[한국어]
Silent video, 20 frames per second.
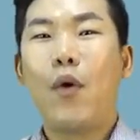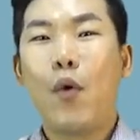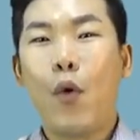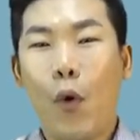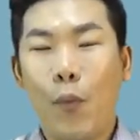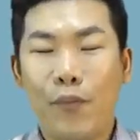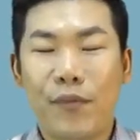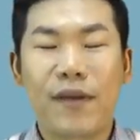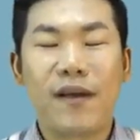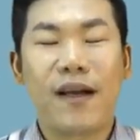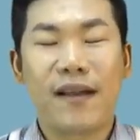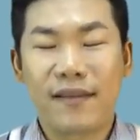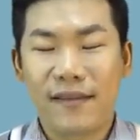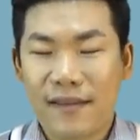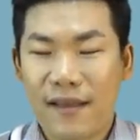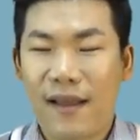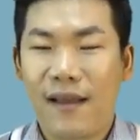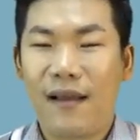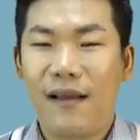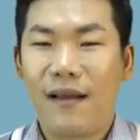
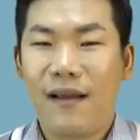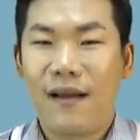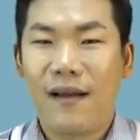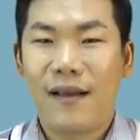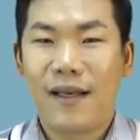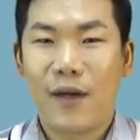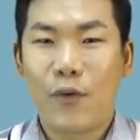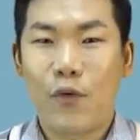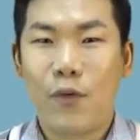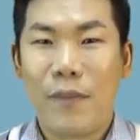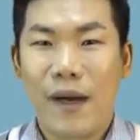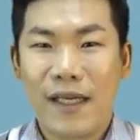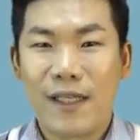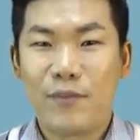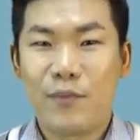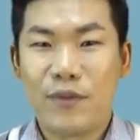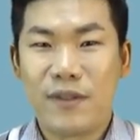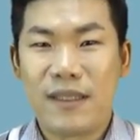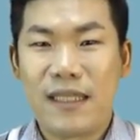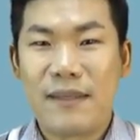옮겨갔다라고
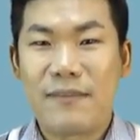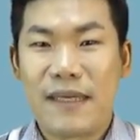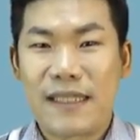많은 분들이